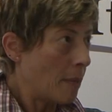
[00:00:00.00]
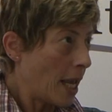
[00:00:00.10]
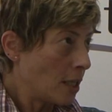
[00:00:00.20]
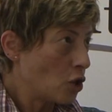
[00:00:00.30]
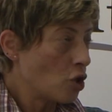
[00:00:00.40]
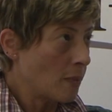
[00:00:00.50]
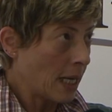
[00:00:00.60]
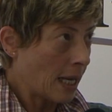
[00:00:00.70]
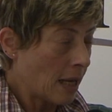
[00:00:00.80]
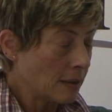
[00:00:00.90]
medici
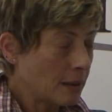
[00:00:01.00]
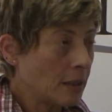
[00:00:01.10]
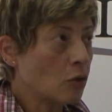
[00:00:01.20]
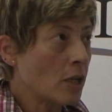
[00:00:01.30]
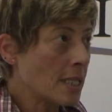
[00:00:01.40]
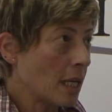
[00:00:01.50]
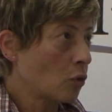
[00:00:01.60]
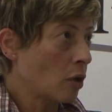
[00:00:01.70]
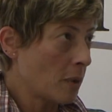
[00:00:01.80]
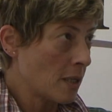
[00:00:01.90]
mancanti non è
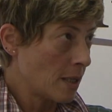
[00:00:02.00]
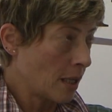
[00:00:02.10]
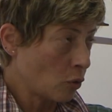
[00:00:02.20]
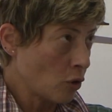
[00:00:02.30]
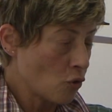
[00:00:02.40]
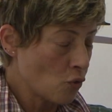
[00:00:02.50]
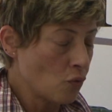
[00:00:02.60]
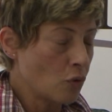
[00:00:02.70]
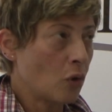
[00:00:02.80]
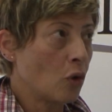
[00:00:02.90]
stato ripristinato
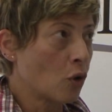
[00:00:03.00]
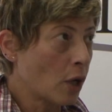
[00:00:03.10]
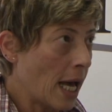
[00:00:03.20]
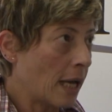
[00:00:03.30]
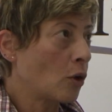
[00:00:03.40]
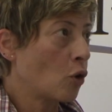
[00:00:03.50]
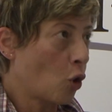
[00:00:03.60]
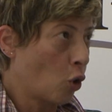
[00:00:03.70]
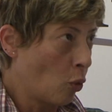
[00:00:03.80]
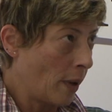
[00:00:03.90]
nessuno, l'organico
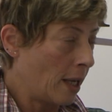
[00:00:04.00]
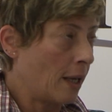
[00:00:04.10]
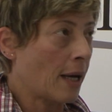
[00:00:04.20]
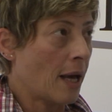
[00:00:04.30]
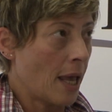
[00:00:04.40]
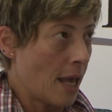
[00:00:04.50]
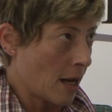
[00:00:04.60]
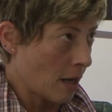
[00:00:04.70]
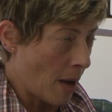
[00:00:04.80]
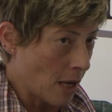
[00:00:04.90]
come era è
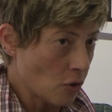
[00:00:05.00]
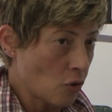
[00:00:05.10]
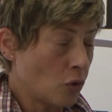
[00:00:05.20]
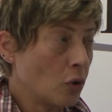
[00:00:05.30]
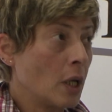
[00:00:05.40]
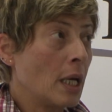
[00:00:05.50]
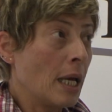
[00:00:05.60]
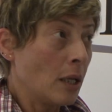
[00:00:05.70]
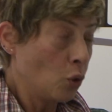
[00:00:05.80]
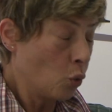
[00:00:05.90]
rimasto,
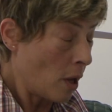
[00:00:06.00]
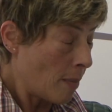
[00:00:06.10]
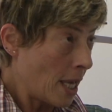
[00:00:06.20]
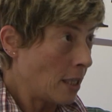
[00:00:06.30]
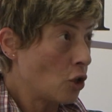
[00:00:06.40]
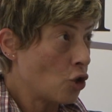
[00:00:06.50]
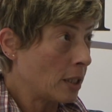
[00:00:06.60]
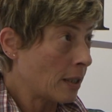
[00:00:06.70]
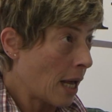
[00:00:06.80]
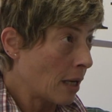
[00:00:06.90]
due medici
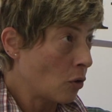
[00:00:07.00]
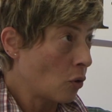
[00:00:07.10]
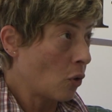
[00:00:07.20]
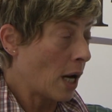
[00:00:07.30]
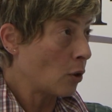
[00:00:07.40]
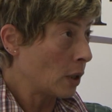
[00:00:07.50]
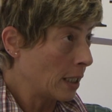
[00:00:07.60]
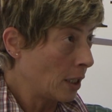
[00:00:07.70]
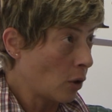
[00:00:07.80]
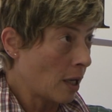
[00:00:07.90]
andranno, hanno
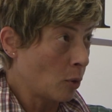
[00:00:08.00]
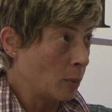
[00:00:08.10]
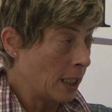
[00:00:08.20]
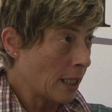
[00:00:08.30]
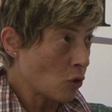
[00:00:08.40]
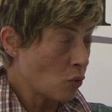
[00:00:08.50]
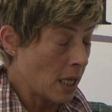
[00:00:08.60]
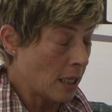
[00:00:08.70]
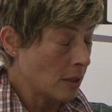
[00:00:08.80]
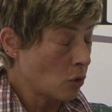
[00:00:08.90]
aderito alla mobilità
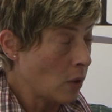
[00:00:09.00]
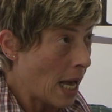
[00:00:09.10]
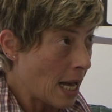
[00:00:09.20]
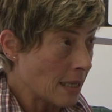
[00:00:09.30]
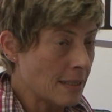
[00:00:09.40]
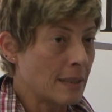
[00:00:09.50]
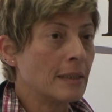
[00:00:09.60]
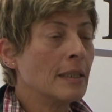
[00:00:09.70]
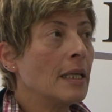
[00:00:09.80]
sulla, sulla ASL